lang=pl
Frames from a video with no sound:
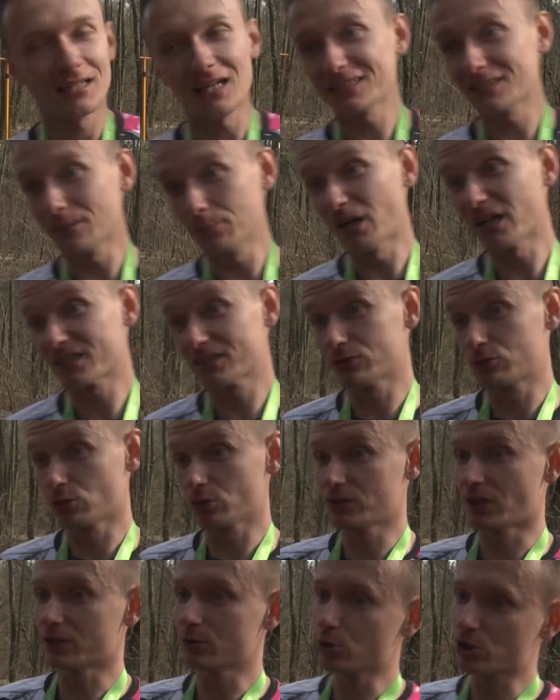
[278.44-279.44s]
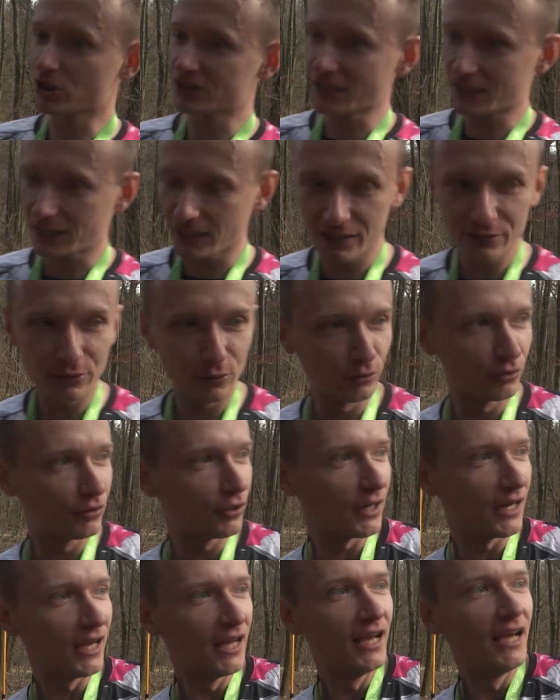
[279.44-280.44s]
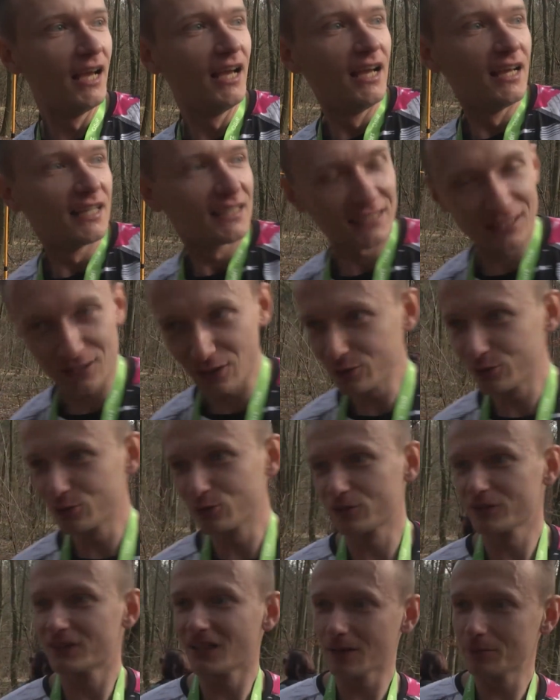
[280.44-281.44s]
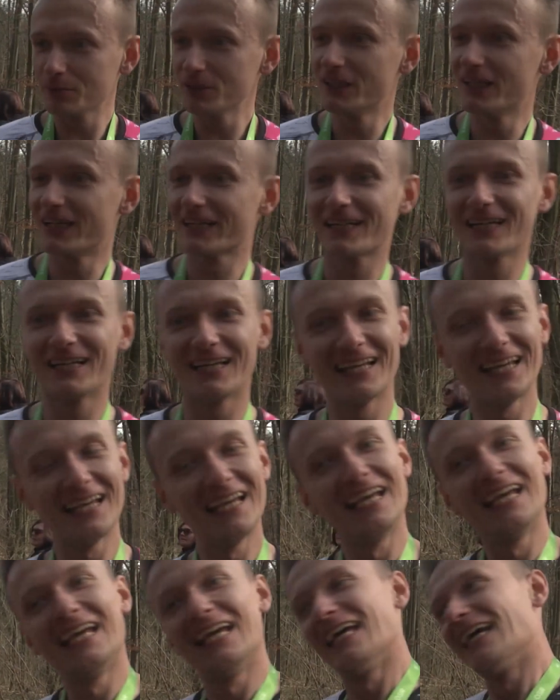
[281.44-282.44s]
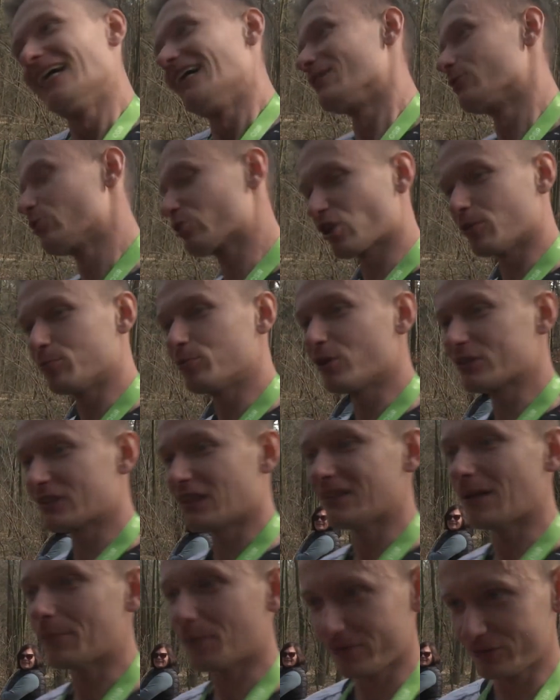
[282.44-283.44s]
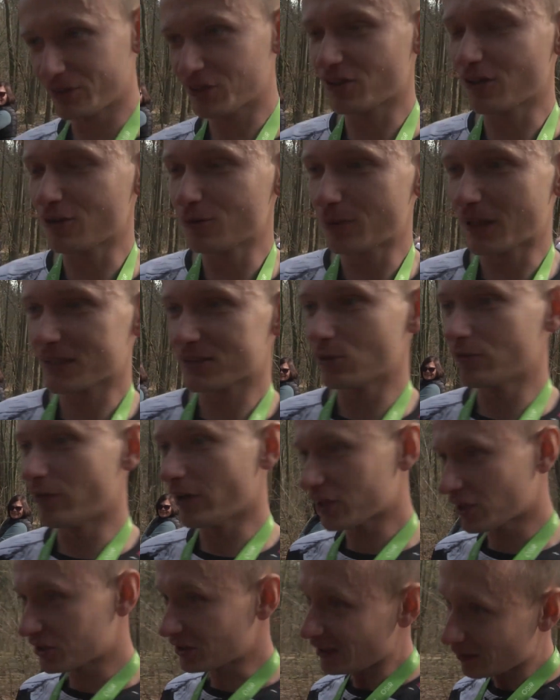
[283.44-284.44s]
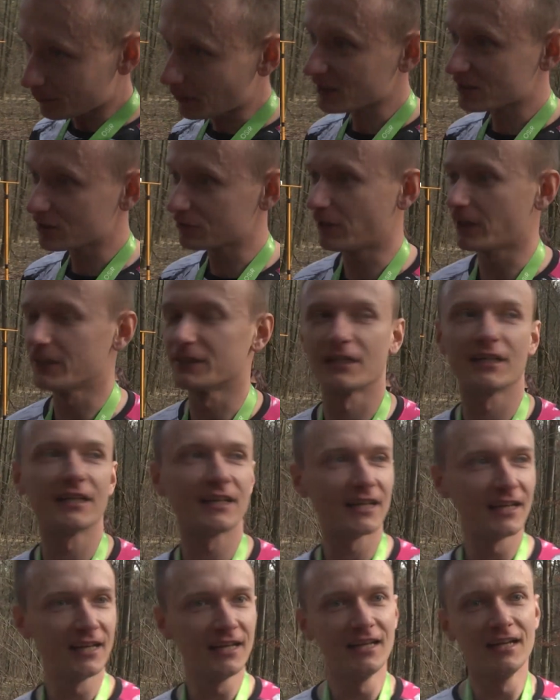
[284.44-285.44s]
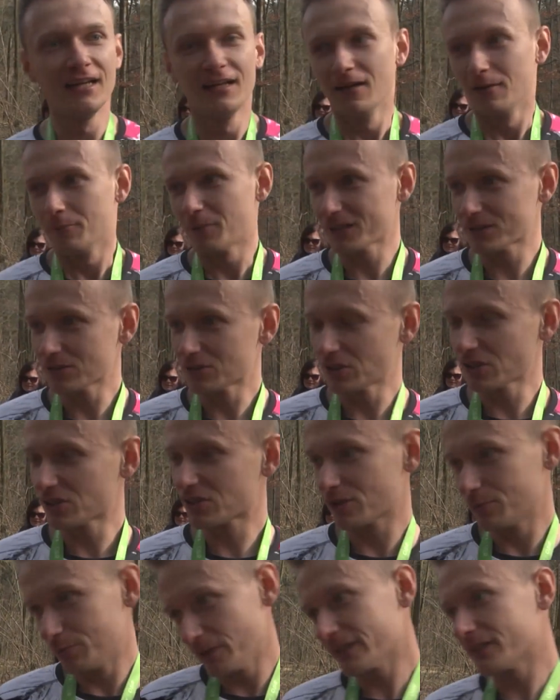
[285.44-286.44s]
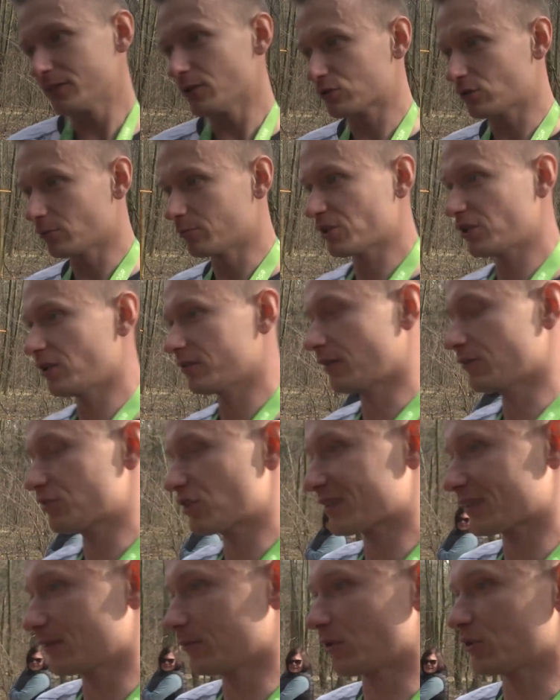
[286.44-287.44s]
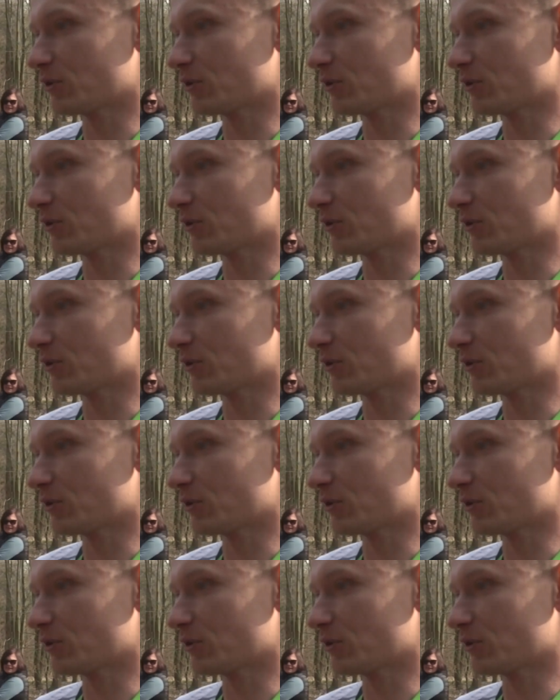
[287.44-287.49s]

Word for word: Trasa bardzo trudna, dużo zakrętów, schodów, drabinek, dużo błota, naprawdę trzeba było bardzo uważać, ale bardzo fajnie. Bardzo ciężki bieg i o to myślę w tym wszystkim